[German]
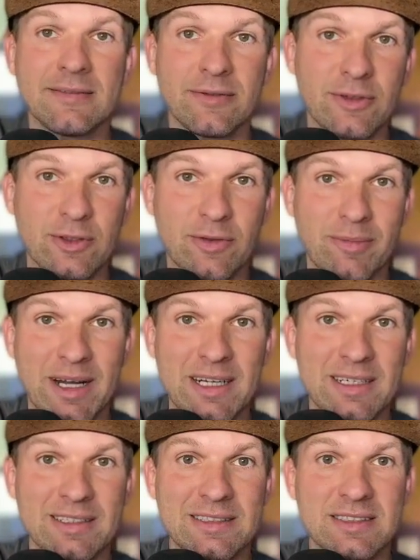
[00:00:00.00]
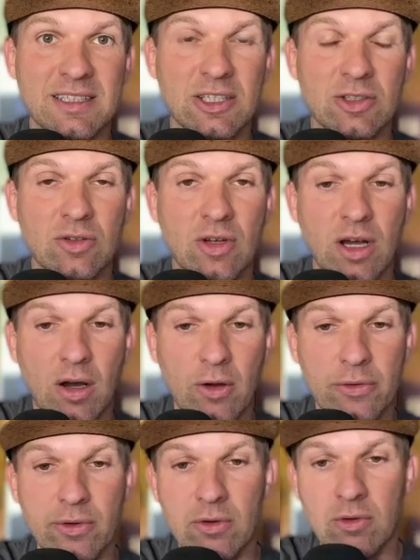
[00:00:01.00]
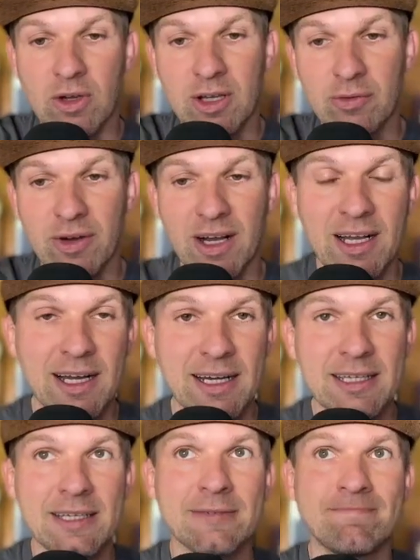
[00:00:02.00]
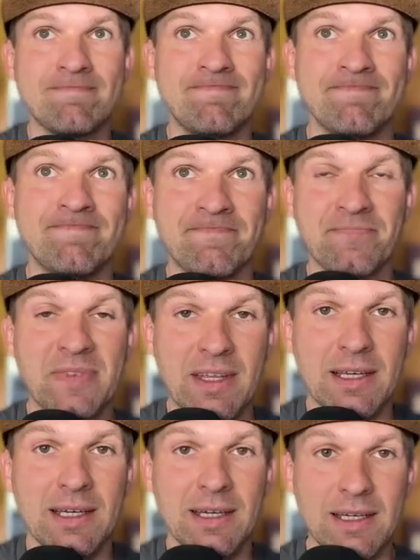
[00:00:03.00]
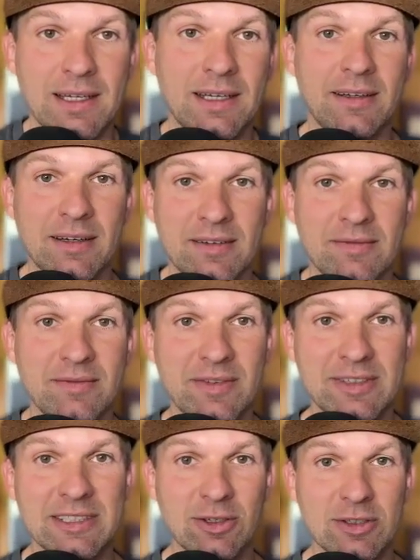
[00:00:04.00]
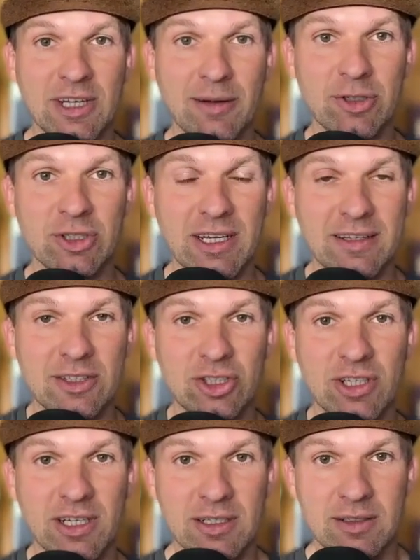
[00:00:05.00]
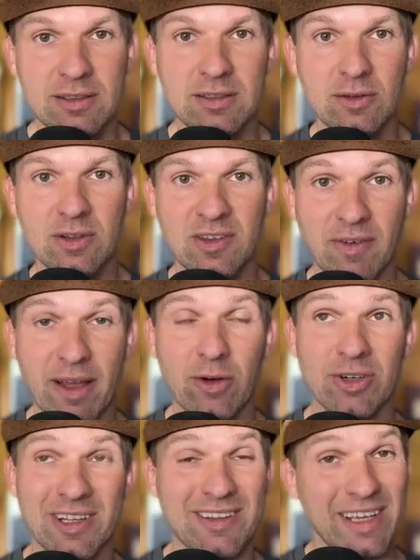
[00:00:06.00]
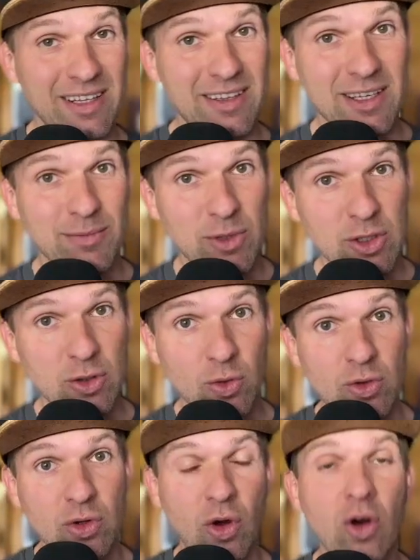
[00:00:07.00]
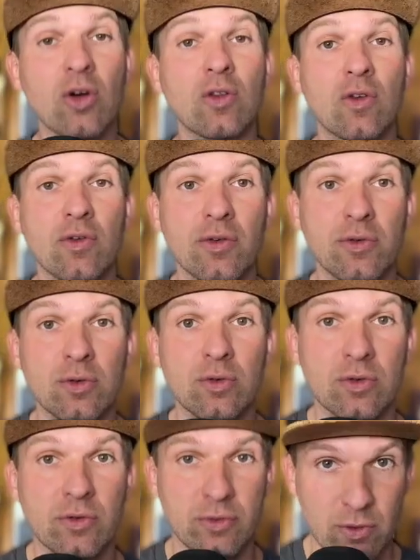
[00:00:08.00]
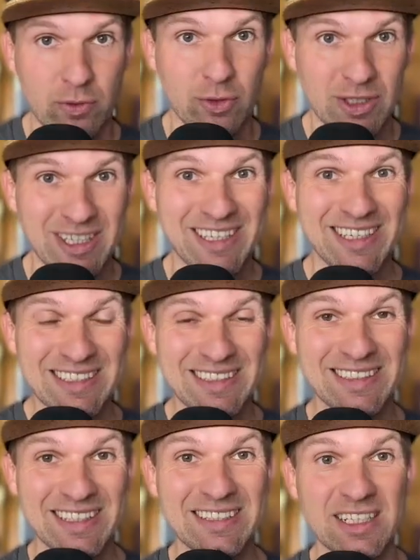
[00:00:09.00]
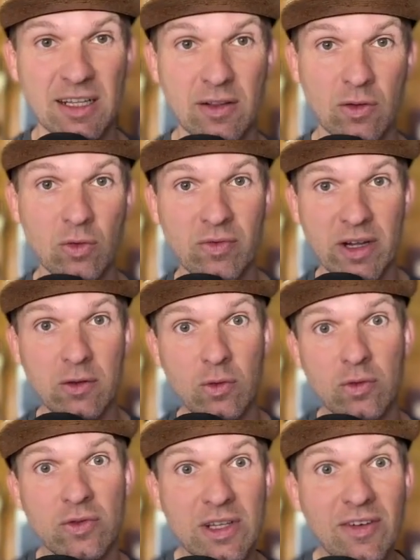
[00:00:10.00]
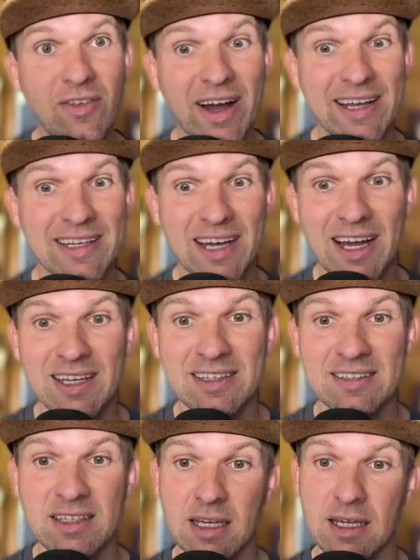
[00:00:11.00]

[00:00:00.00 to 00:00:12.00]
Fürs Vermarkten ist es eh schon eine Herausforderung. In Frankreich, hm, wir wissen auch da Bescheid, die stellen 260 Millionen Euro zur Verfügung für die Krisendestillation, weil zu viel Wein da ist.